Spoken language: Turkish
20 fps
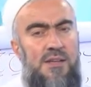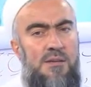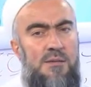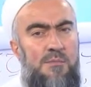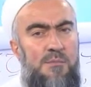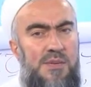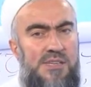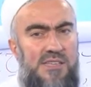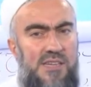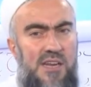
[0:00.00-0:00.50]

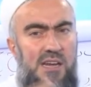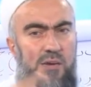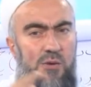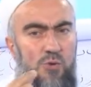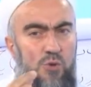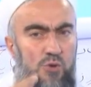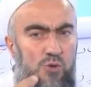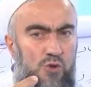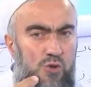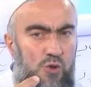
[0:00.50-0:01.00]
Mesela
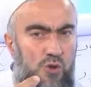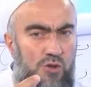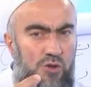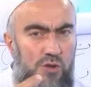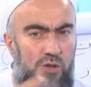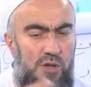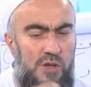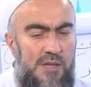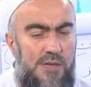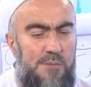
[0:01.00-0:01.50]
üstün
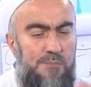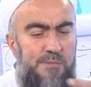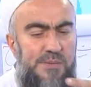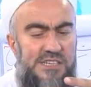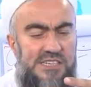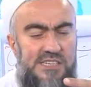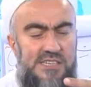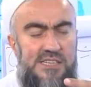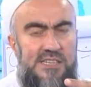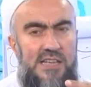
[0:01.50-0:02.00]
bir
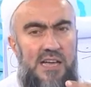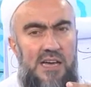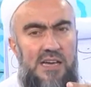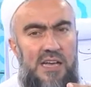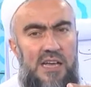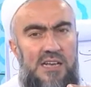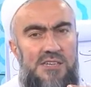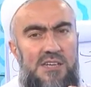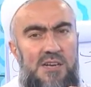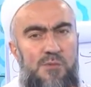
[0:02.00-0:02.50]
çizgi daha
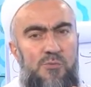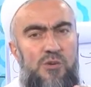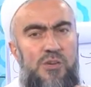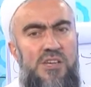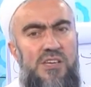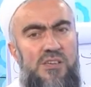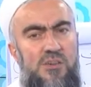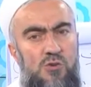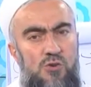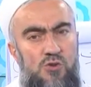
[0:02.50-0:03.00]
gelecek. Buna
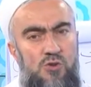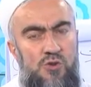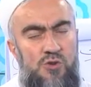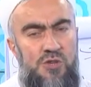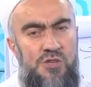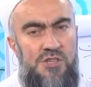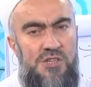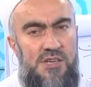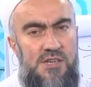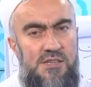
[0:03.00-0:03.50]
iki üstün
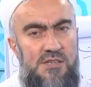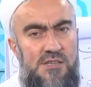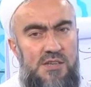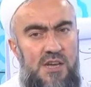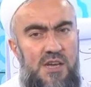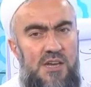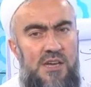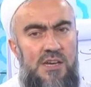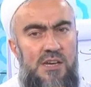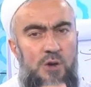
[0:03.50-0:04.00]
diyeceğiz.
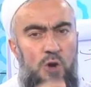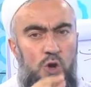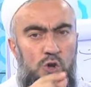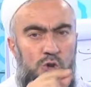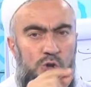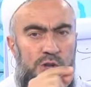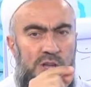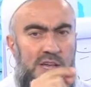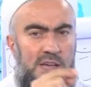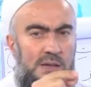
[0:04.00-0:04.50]

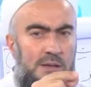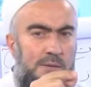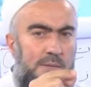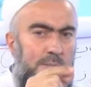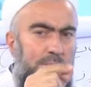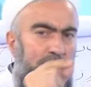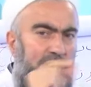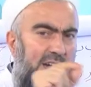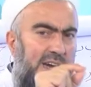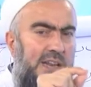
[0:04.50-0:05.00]
Ötülüye
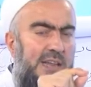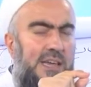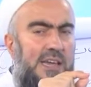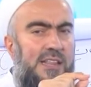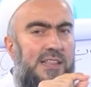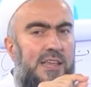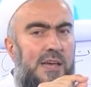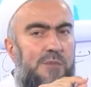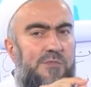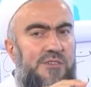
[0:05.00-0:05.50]
bir hareket
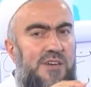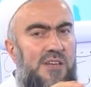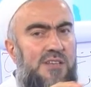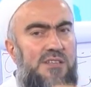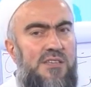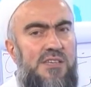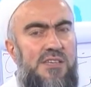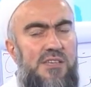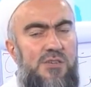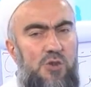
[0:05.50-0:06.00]
yapacağız,
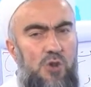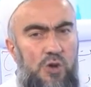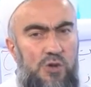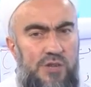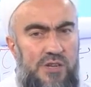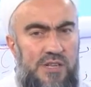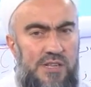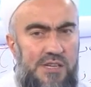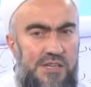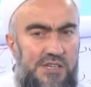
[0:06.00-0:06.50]
iki
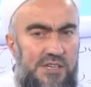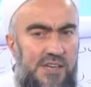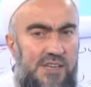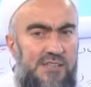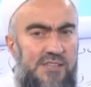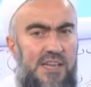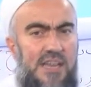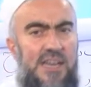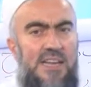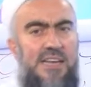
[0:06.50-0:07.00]
diyeceğiz.
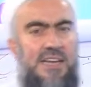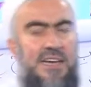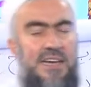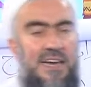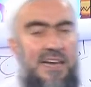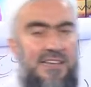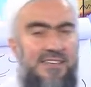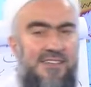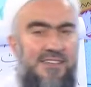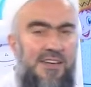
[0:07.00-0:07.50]

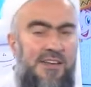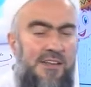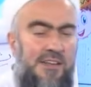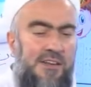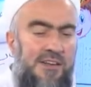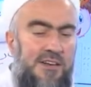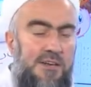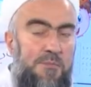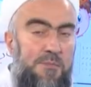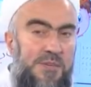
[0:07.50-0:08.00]
Esrenin
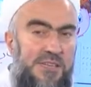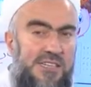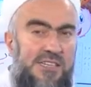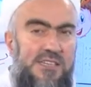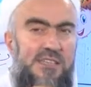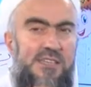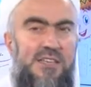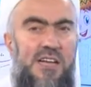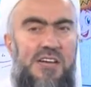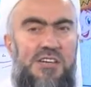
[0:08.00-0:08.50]
yanına bir
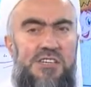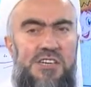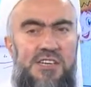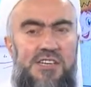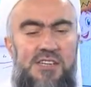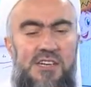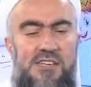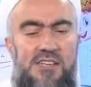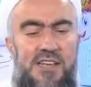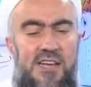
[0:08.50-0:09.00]
çizgi daha
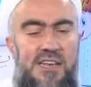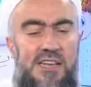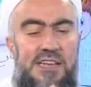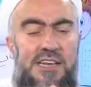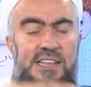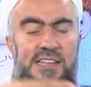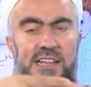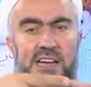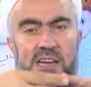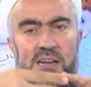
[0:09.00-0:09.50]
çekeceğiz. Yani
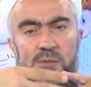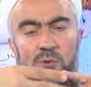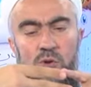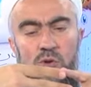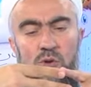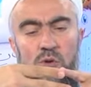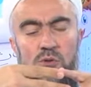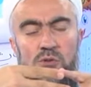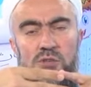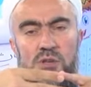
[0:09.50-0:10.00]
iki tane böyle
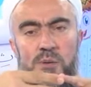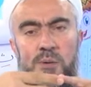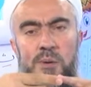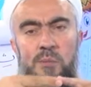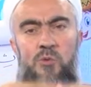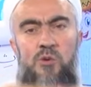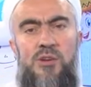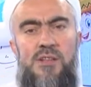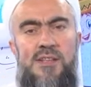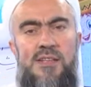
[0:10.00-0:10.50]
olduğu zaman
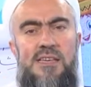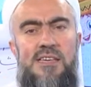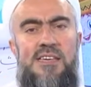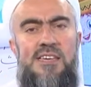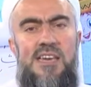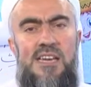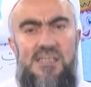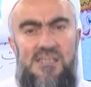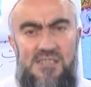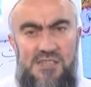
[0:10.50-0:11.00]
buna da iki
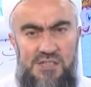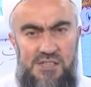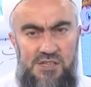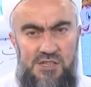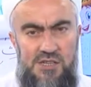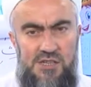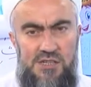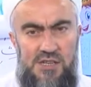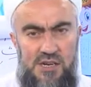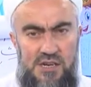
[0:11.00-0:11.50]
esre
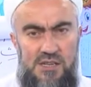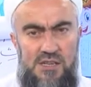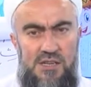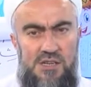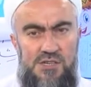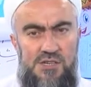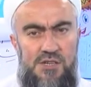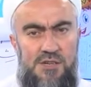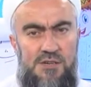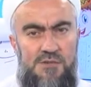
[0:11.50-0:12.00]
diyeceğiz
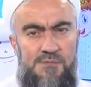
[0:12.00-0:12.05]
arkadaşlar.